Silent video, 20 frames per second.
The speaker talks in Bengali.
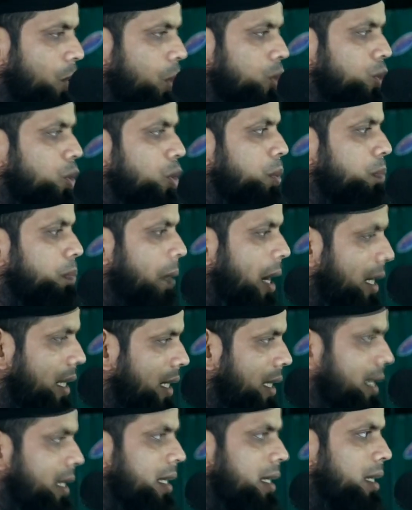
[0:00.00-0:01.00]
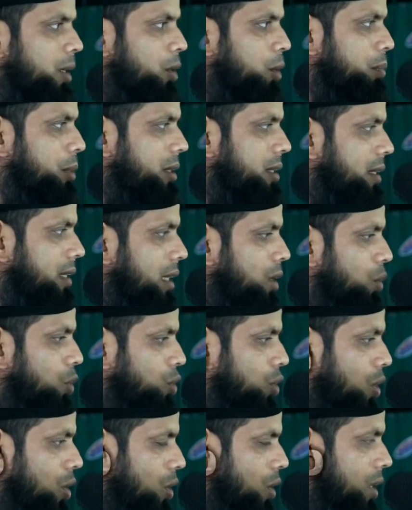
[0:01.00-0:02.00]
অজুর পানি নবীজি যে
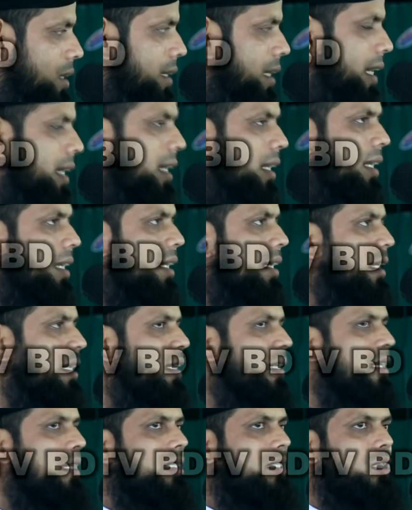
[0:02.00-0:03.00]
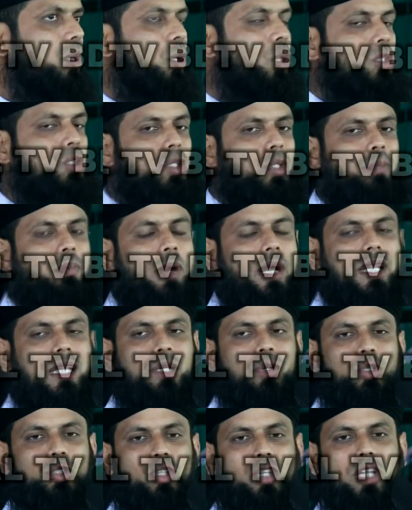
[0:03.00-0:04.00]
গোসল করতেন সে অজুর পানি
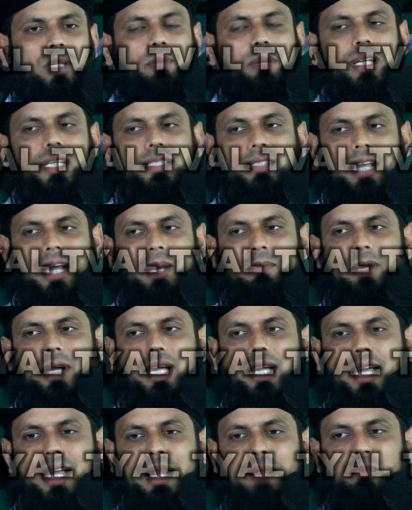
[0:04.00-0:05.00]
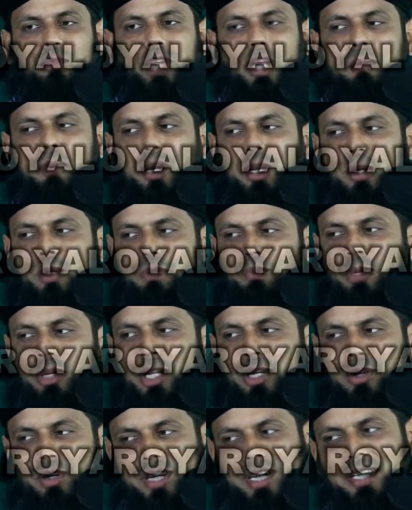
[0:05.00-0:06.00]
গোসলের পানি সাহাবায় কারাম তাবারক
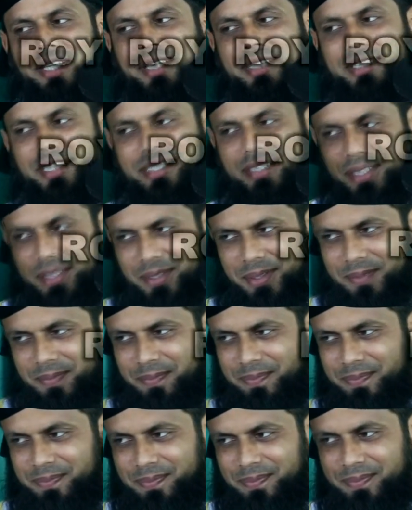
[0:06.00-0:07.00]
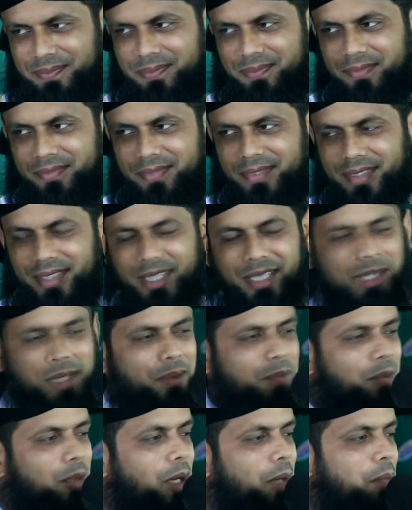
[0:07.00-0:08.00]
মনে করে নিয়ে যাইতেন
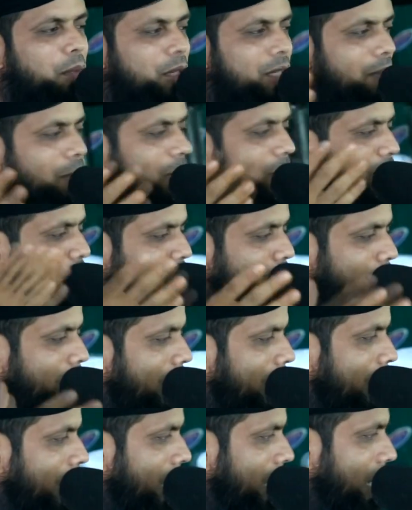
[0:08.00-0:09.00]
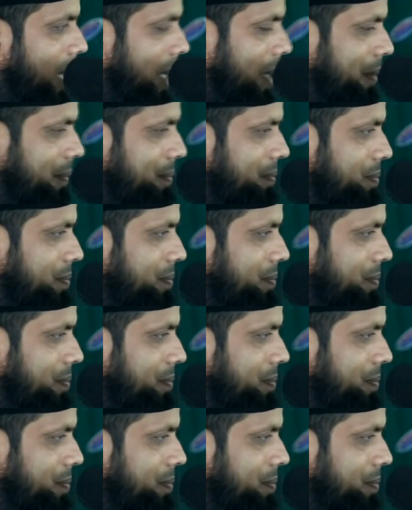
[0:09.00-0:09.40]
মোহাম্মতে বল না সোবাহান আল্লাহ